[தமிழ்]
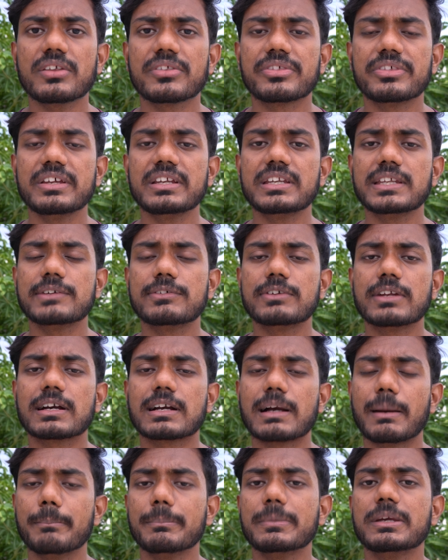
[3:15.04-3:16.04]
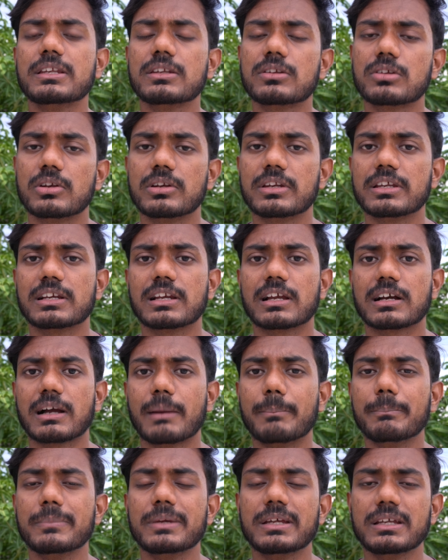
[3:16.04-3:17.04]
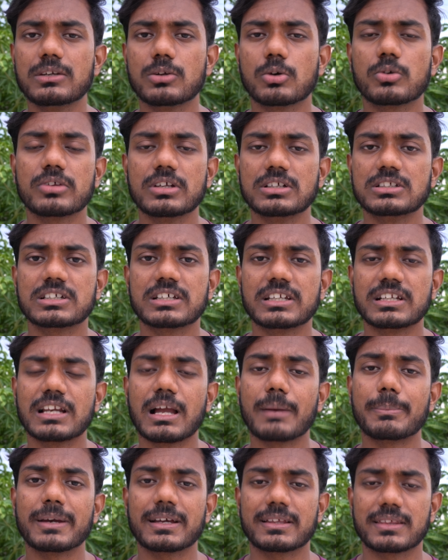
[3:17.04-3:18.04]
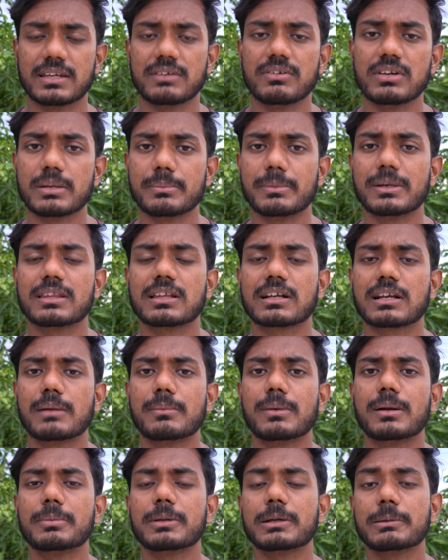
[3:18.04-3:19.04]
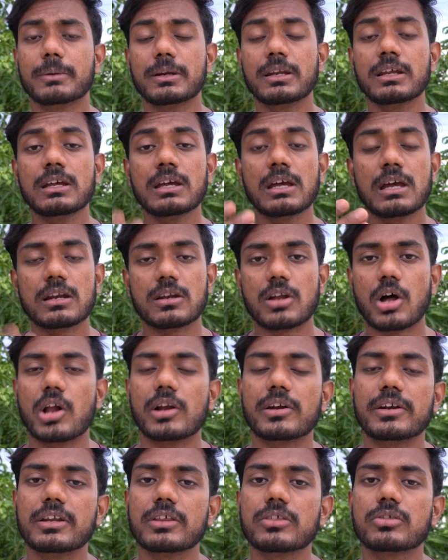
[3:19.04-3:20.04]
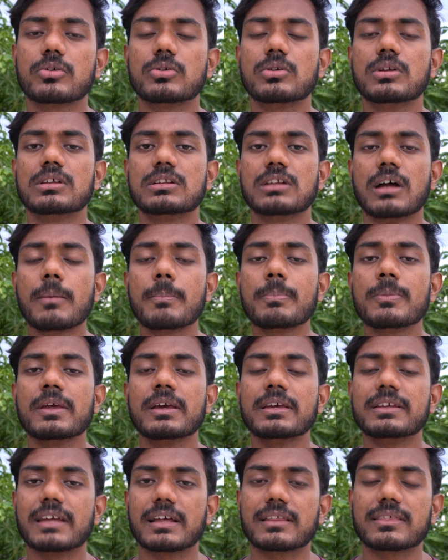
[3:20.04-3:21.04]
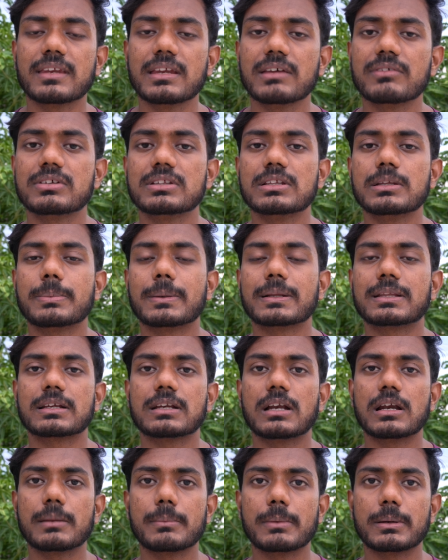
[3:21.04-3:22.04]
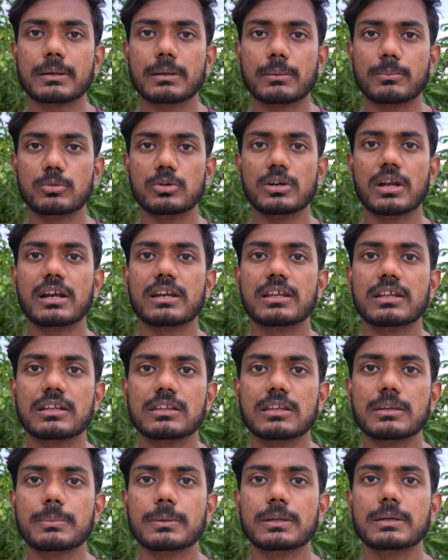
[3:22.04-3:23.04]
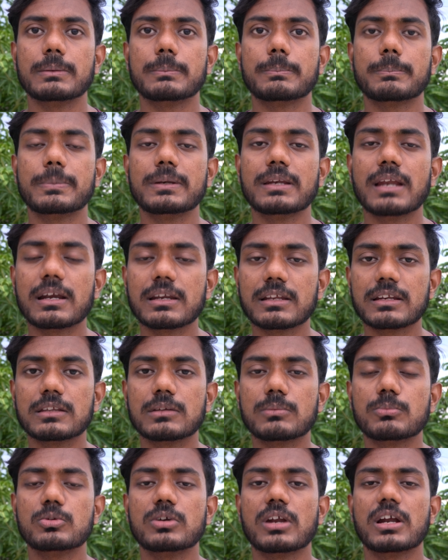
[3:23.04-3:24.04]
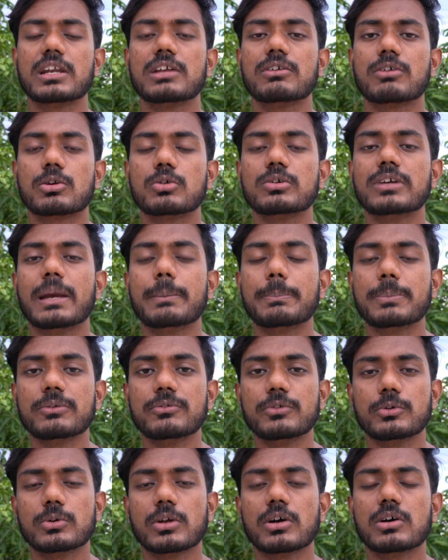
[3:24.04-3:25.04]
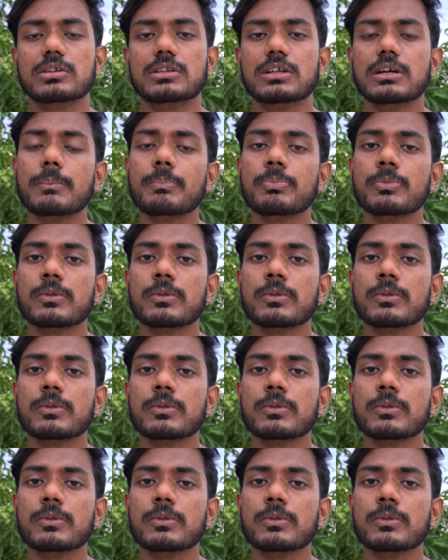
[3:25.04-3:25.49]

சிடியை விட கம்மின்னு சொல்கிறீங்களா கம்மி டோசேஜுங்கிறீங்களா அப்போ எக்ஸ்ரேவே நம்ம எடுத்துக்கலாமா அப்படிங்கிற மாதிரி நான் ஆல்ரெடி சொன்னது தான் எக்ஸ்ரே வந்து பார்த்திங்கன்னா நம்ம இங்கே முன்னாடி இருந்து இப்படி பின்னாடி இருந்து முன்னாடி வரும் ஏபிவியூனால் வந்து